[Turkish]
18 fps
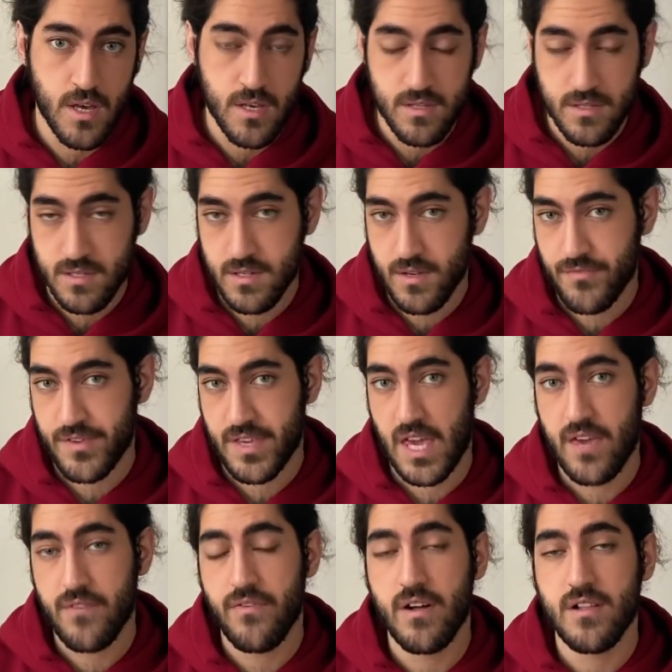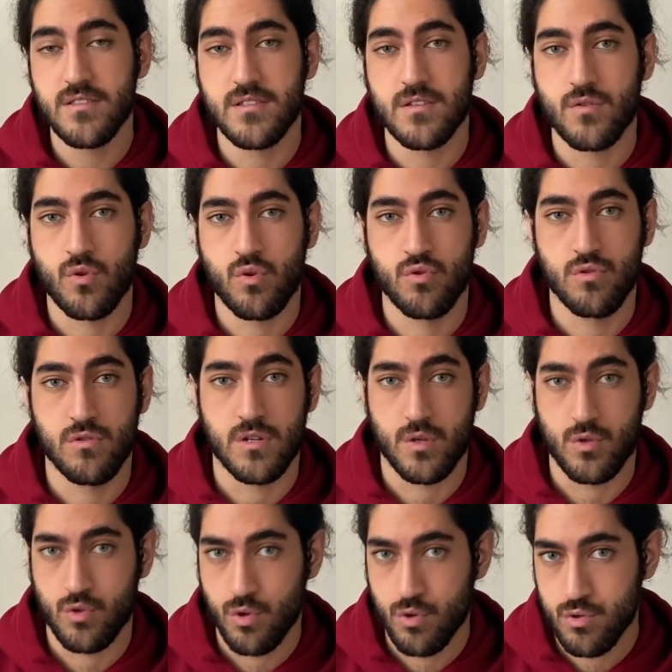sırf keyif aldığın
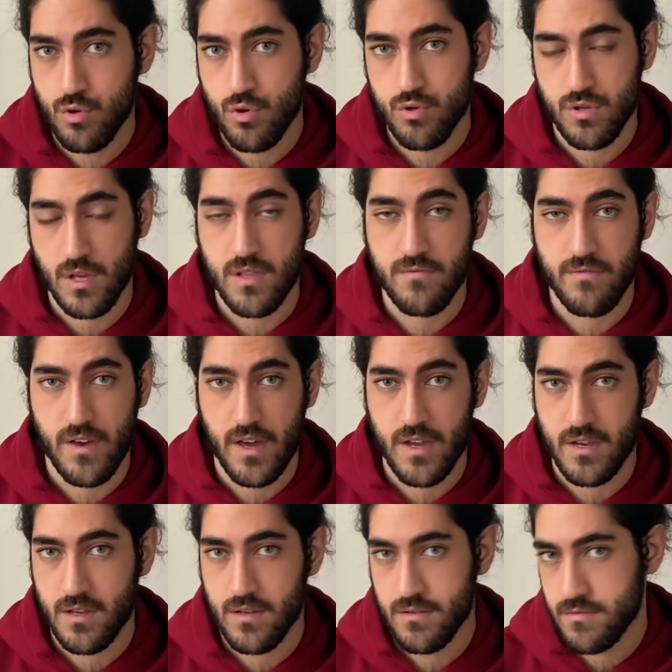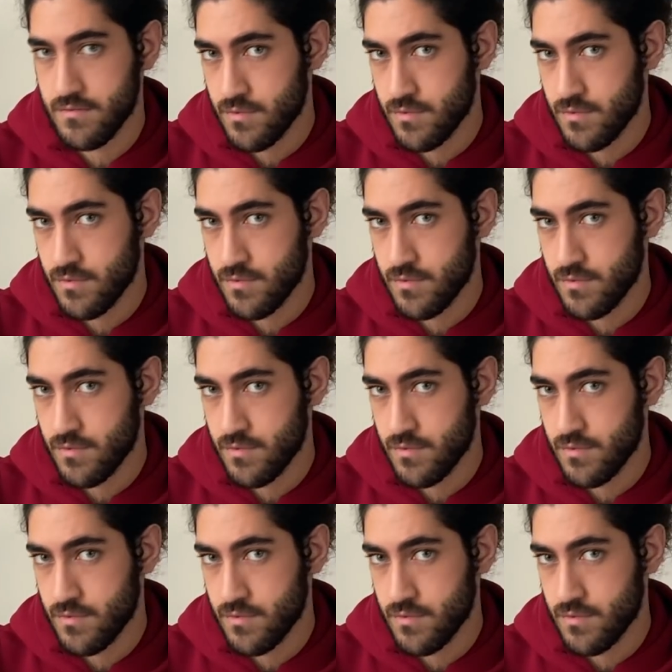konuları çözüyorsan ve yani